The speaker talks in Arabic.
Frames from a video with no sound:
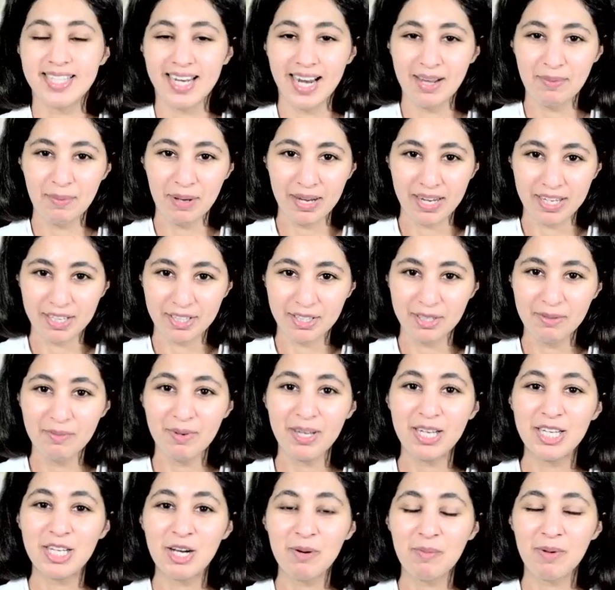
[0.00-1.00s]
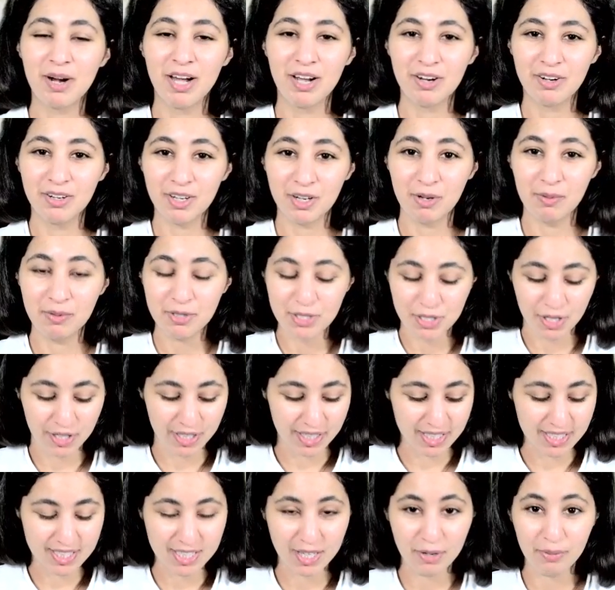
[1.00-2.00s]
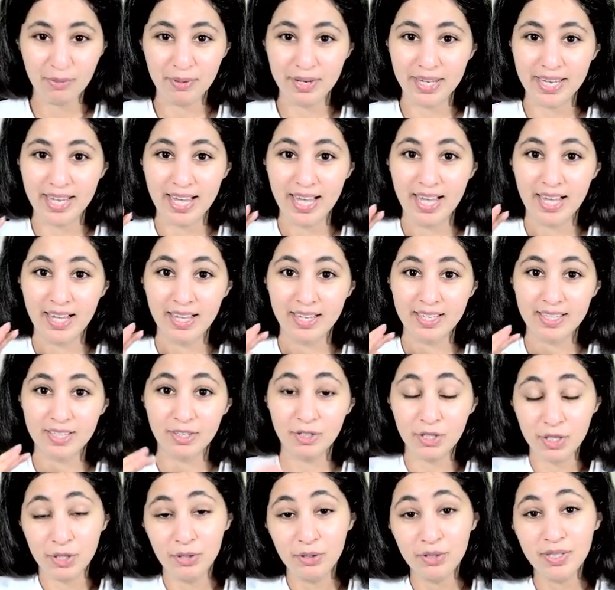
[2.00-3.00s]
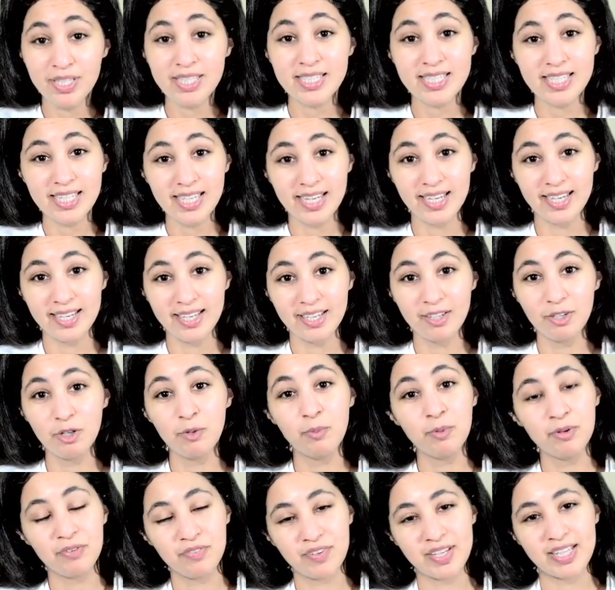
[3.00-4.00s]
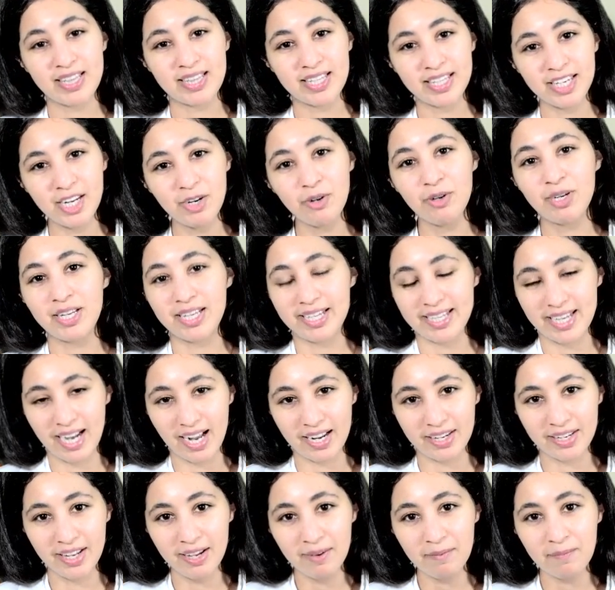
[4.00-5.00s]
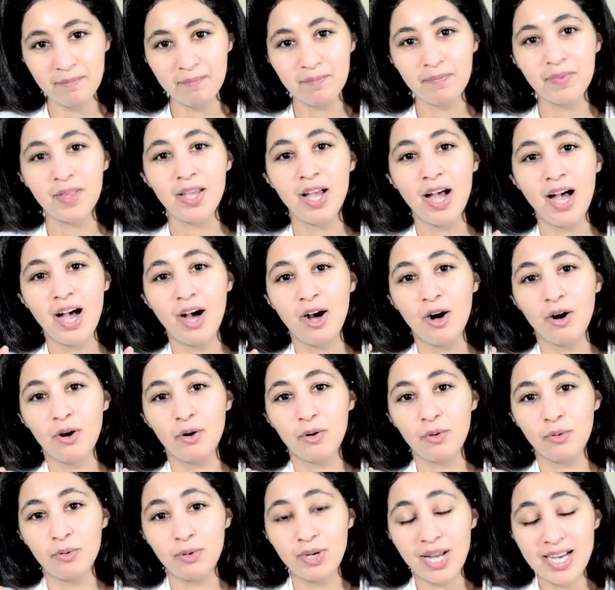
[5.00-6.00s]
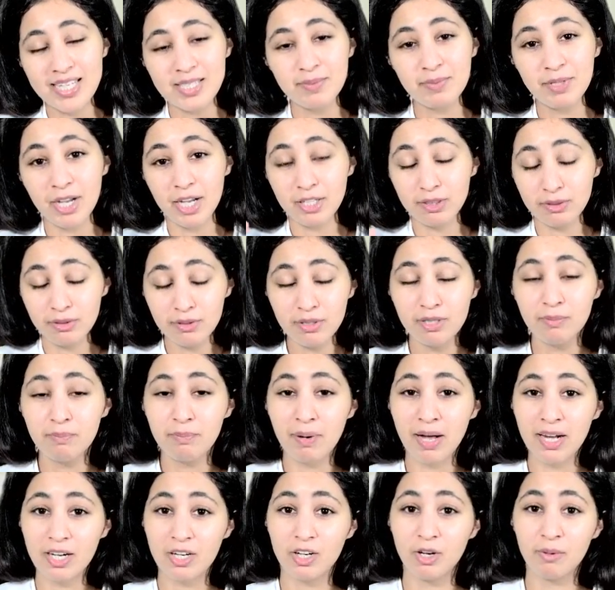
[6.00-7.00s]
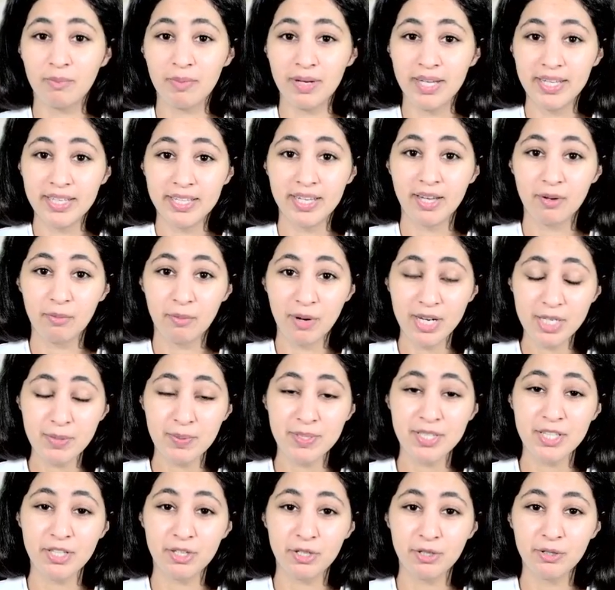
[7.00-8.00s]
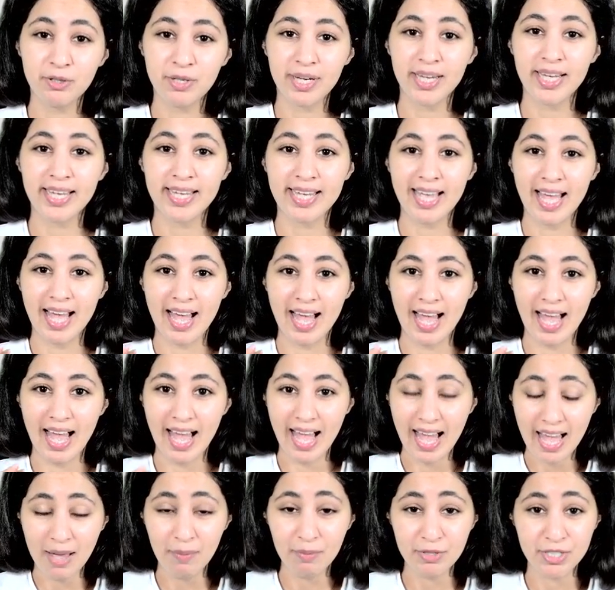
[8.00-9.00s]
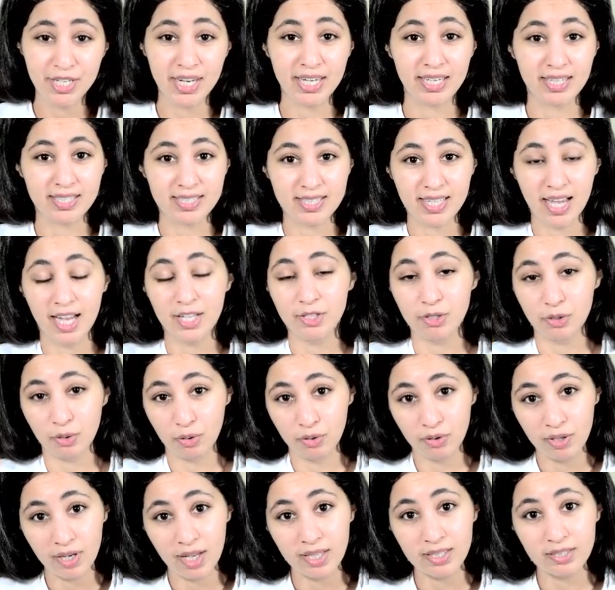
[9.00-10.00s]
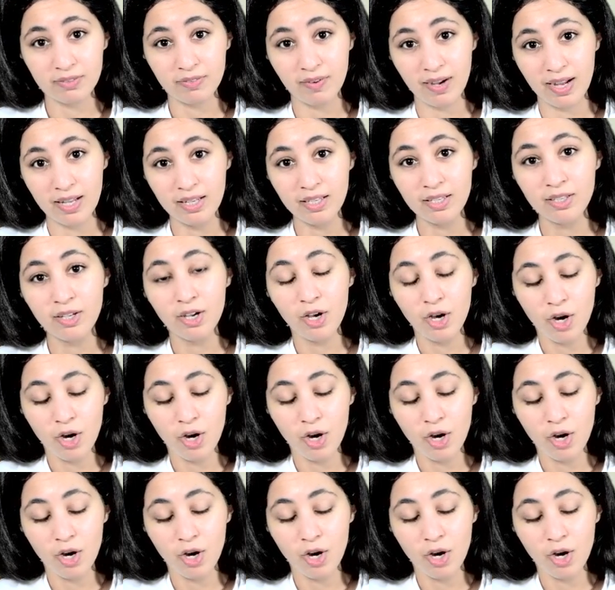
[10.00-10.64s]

السلام عليكم اليوم راح اقول لكم شلون نسوي آه، ريوق صحي ومفيد لنا ولعيالنا ولازم تحطون ببالكم ان وجبه الريوق هي اهم شيء لصحه عقول الاطفال